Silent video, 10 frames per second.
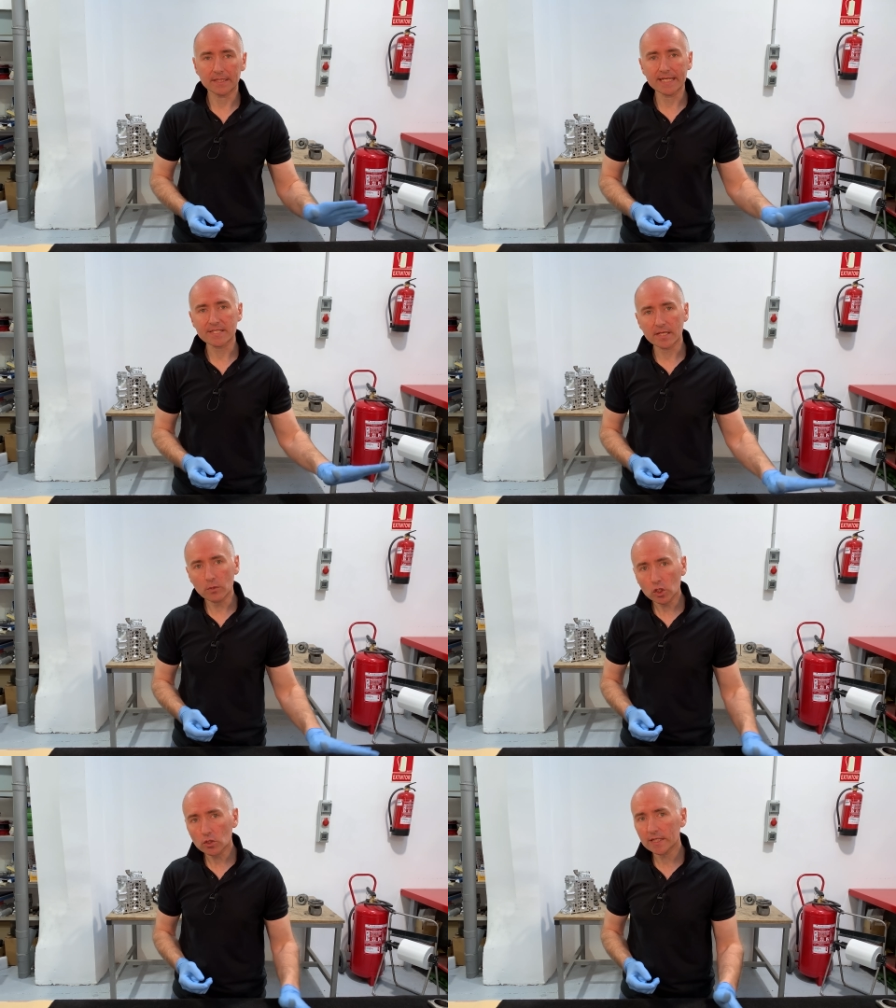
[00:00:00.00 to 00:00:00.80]
De este
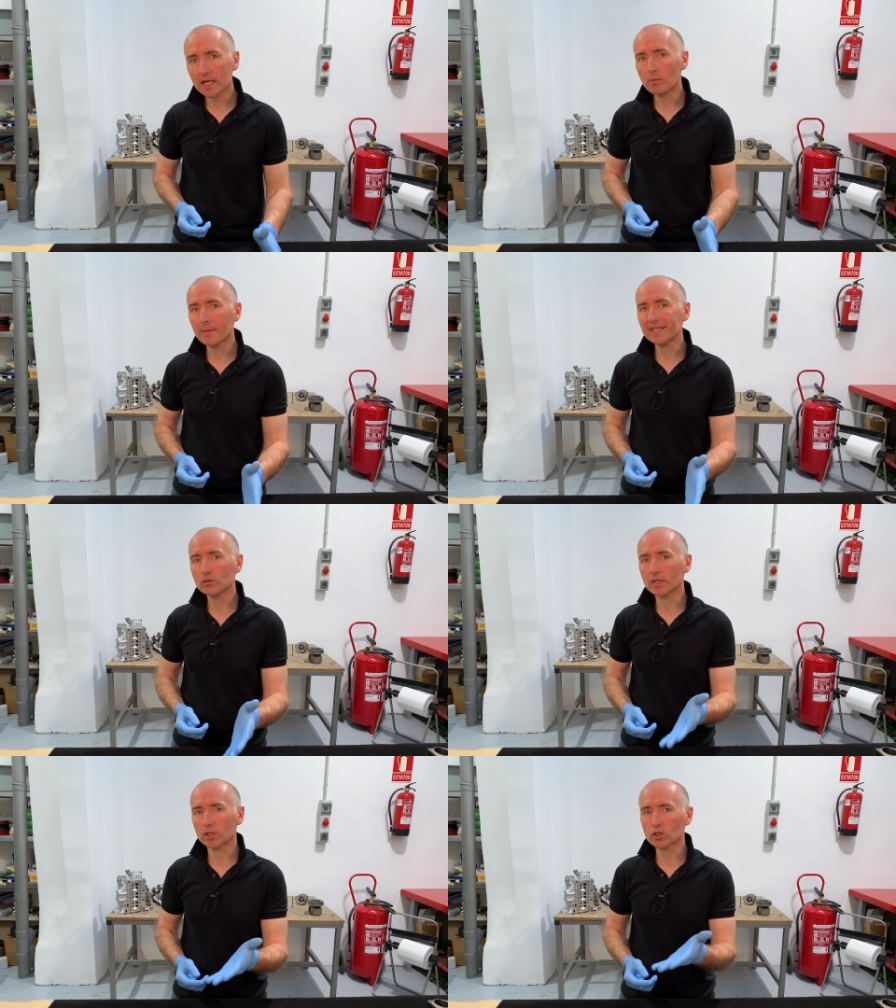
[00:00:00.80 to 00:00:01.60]
modo, en el
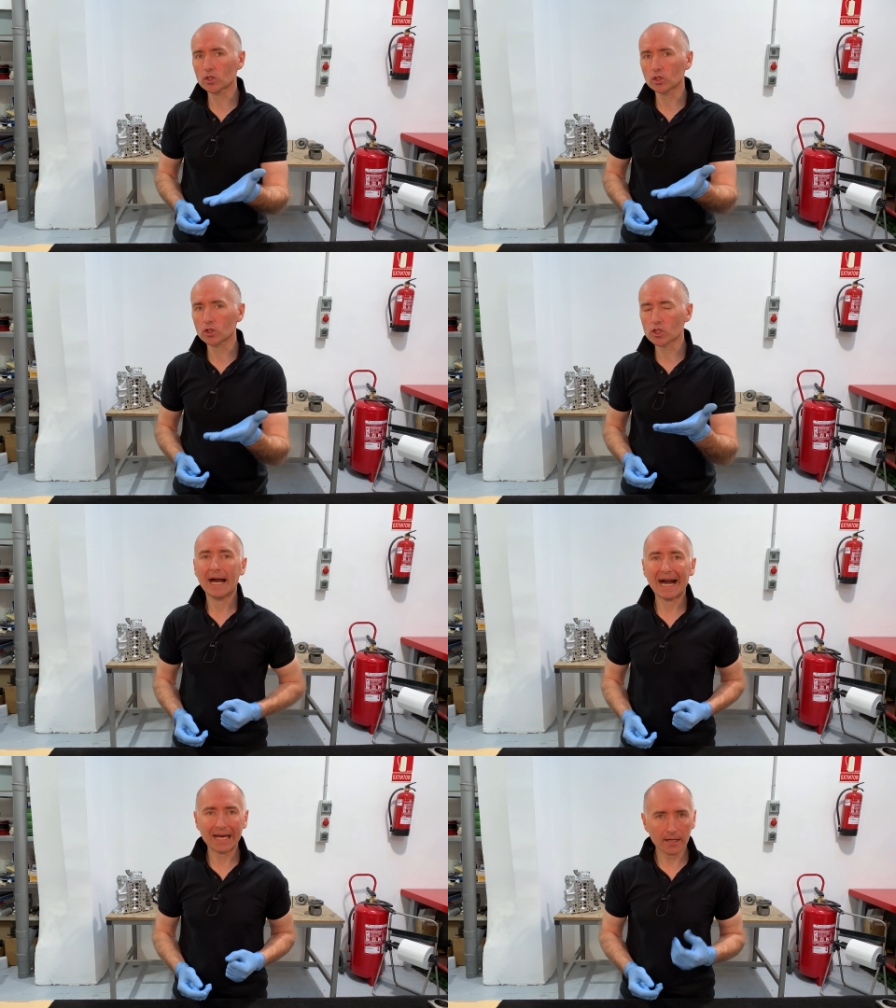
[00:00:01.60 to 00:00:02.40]
momento que nosotros
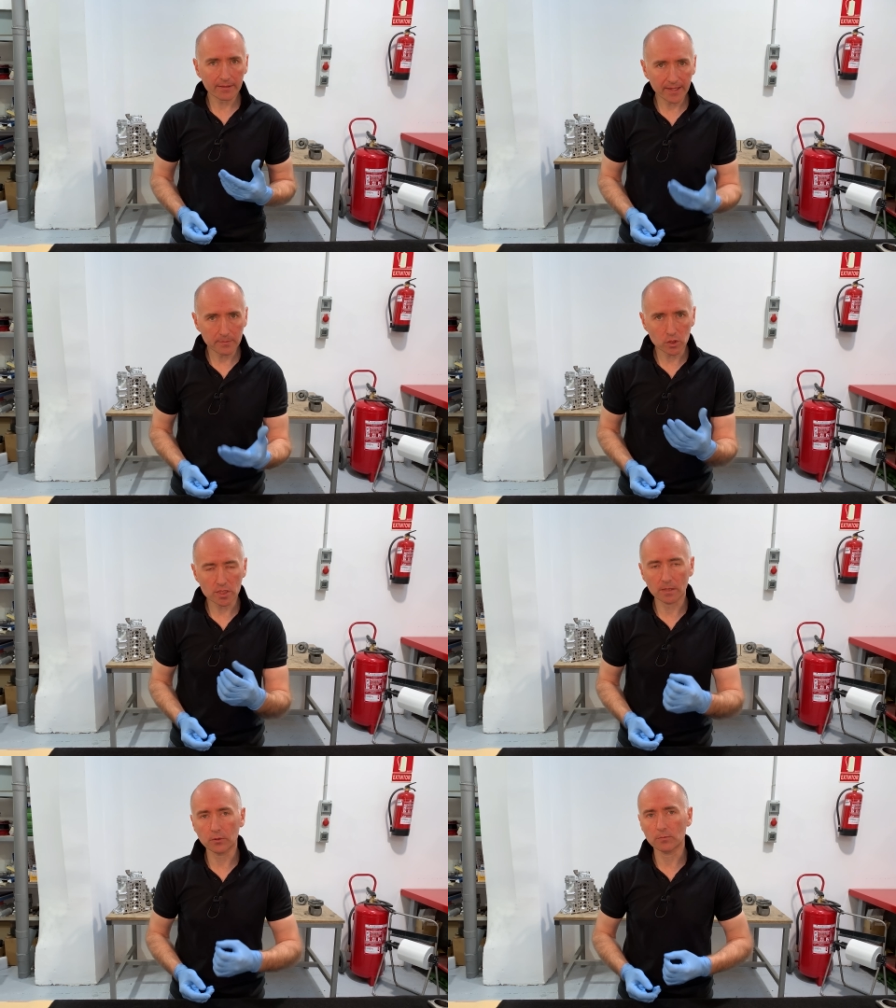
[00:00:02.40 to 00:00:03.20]
alcemos
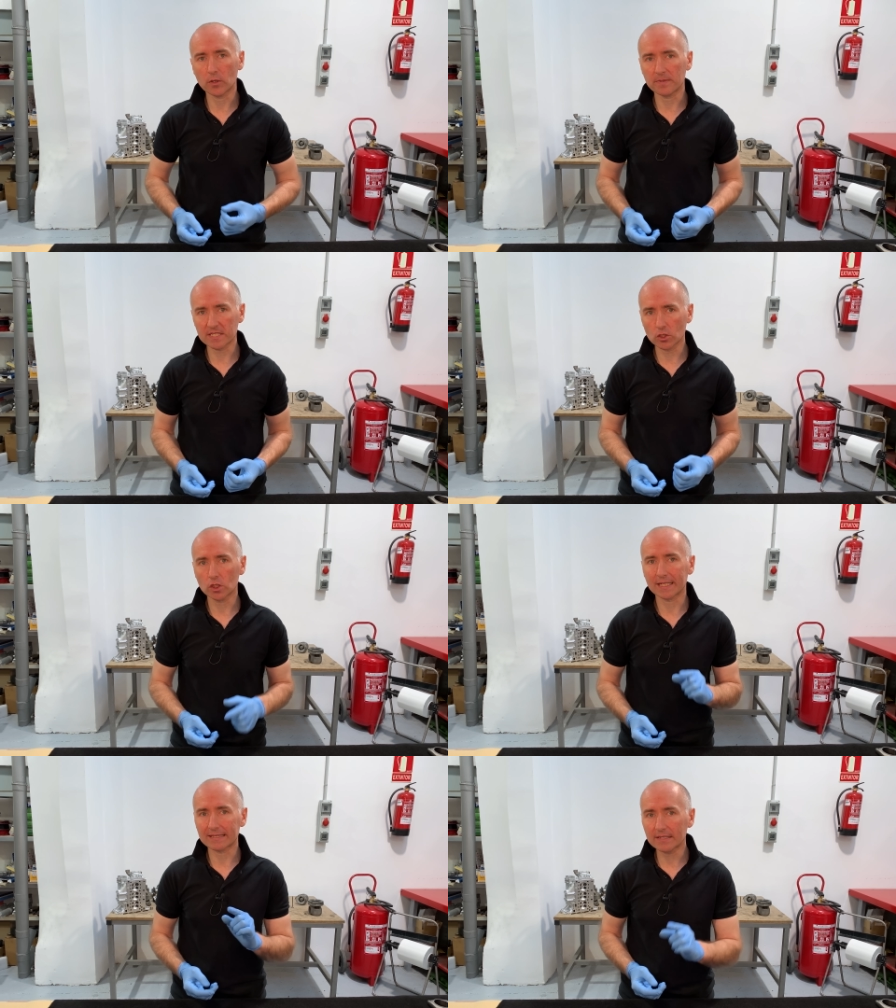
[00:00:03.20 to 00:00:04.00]
el propio
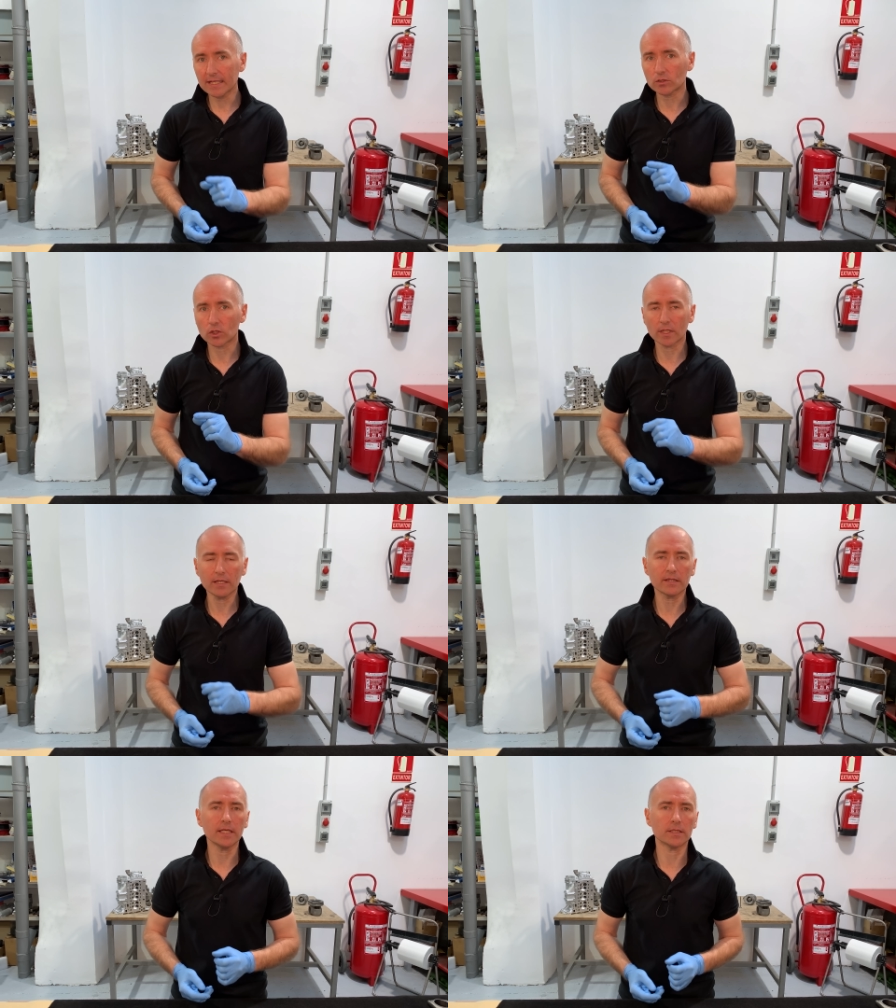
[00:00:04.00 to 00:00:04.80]
pistón dentro del
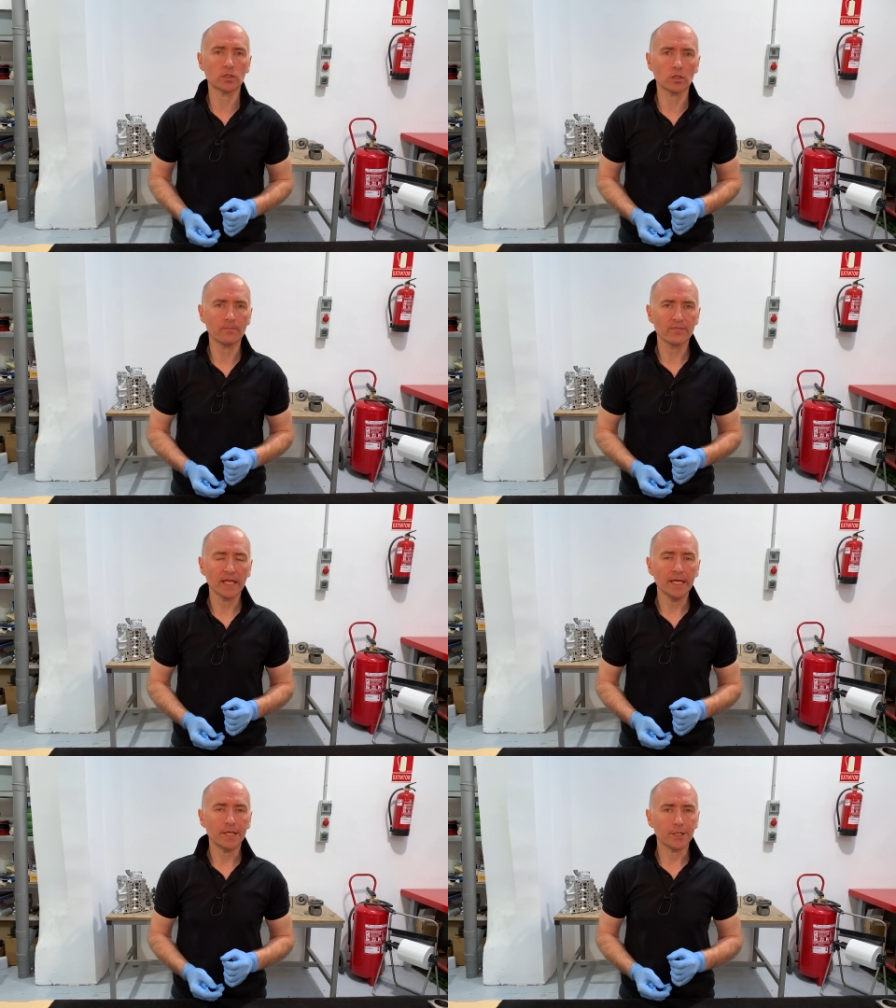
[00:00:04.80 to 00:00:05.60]
cilindro,
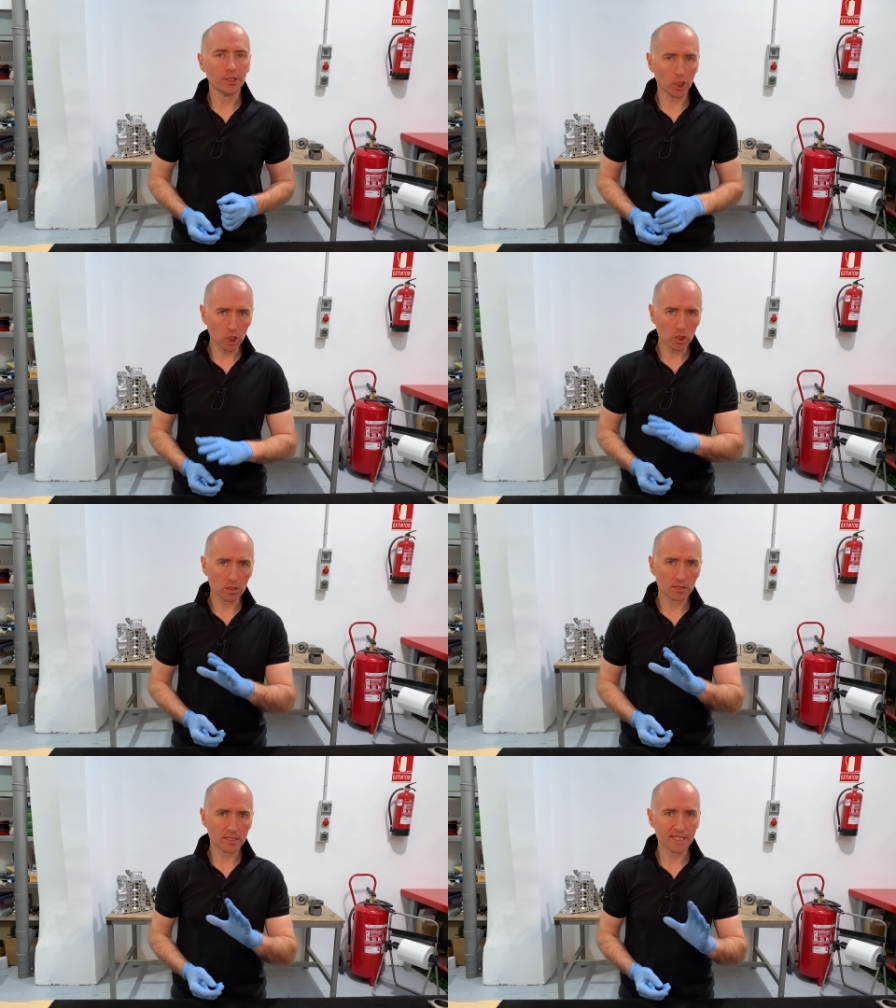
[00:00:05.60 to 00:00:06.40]

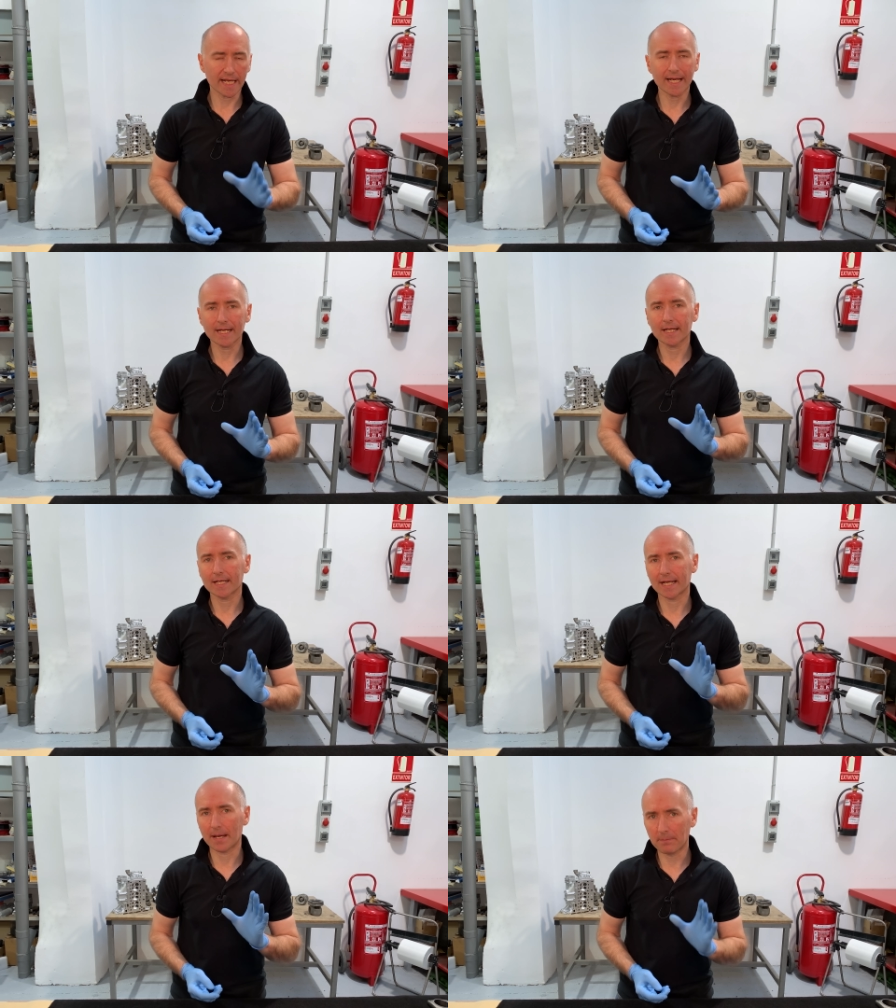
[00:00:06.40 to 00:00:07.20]
no será
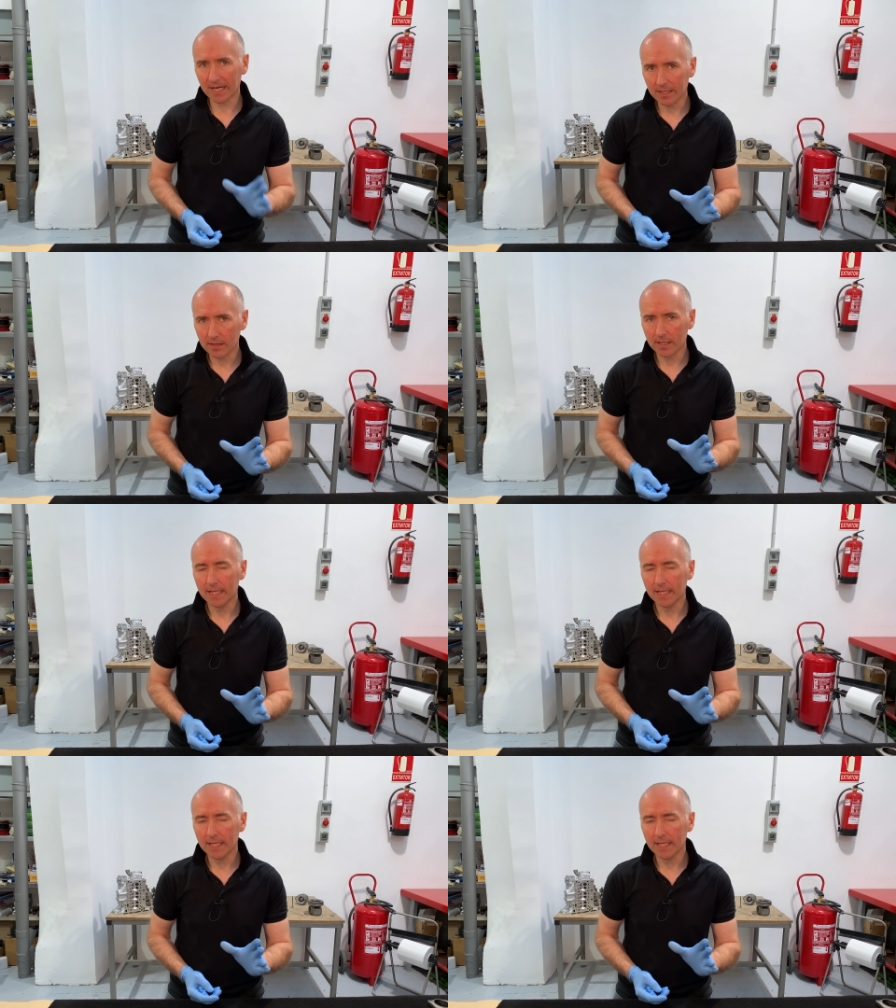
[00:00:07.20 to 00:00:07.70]
capaz